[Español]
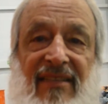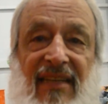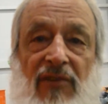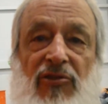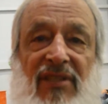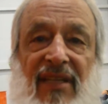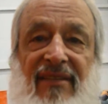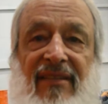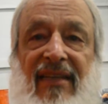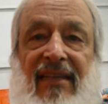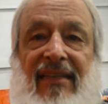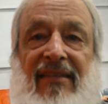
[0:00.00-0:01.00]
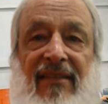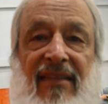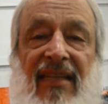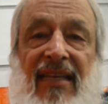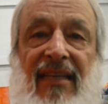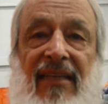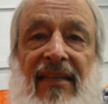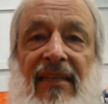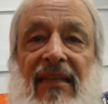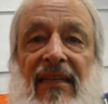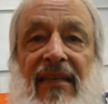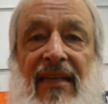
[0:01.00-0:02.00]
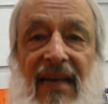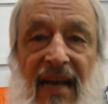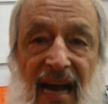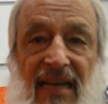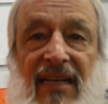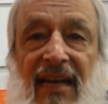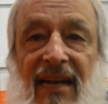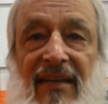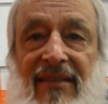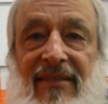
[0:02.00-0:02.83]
causas de carga